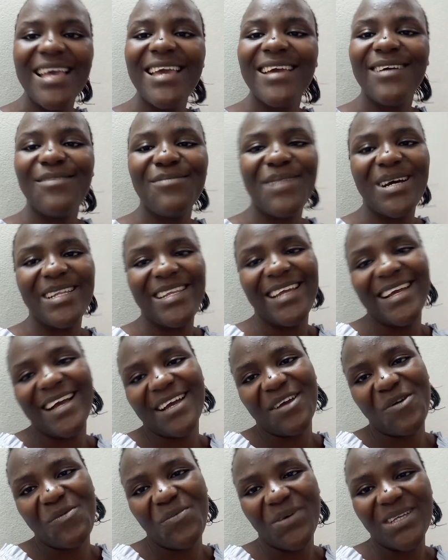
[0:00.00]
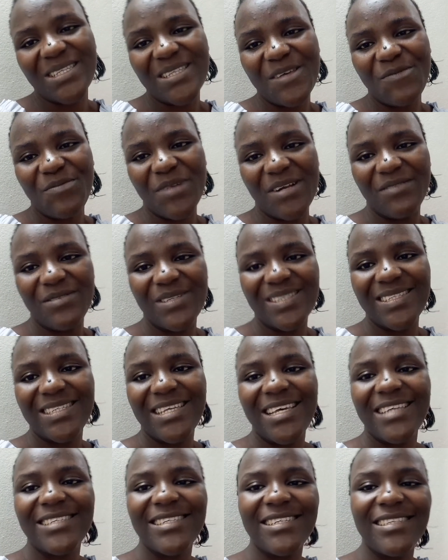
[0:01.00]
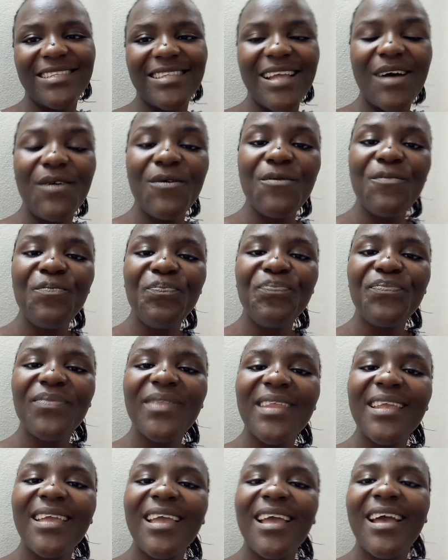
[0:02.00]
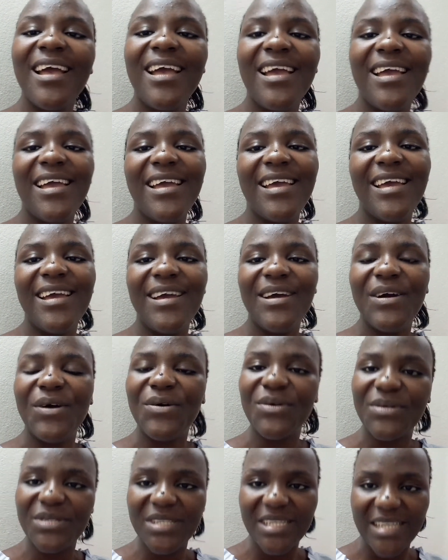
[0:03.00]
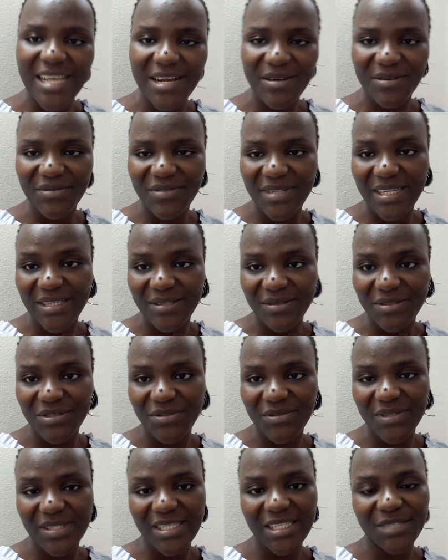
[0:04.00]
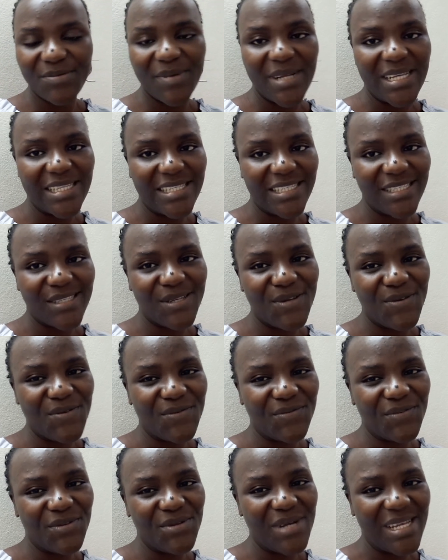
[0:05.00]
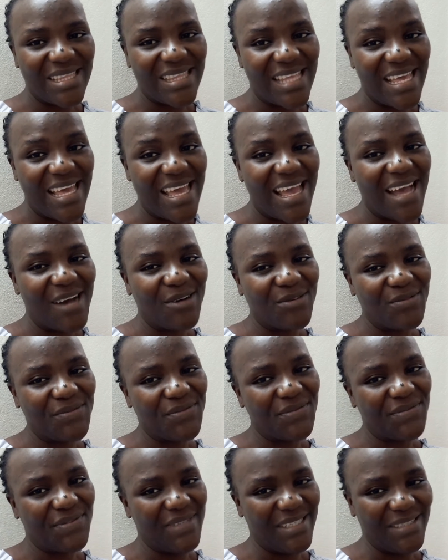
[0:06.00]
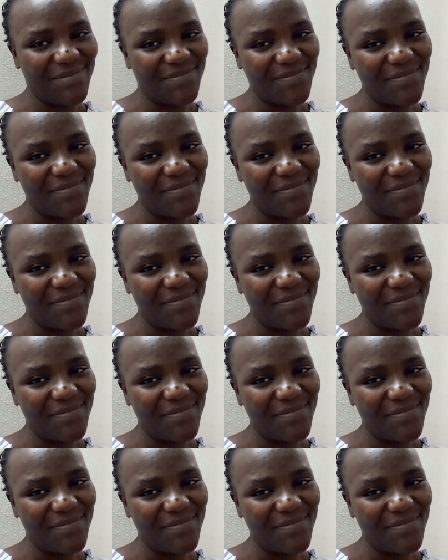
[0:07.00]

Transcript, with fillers: Uma dica que eu passei para vocês, então é, eu gostaria de convidar todos vocês para assistirem o vídeo até ao fim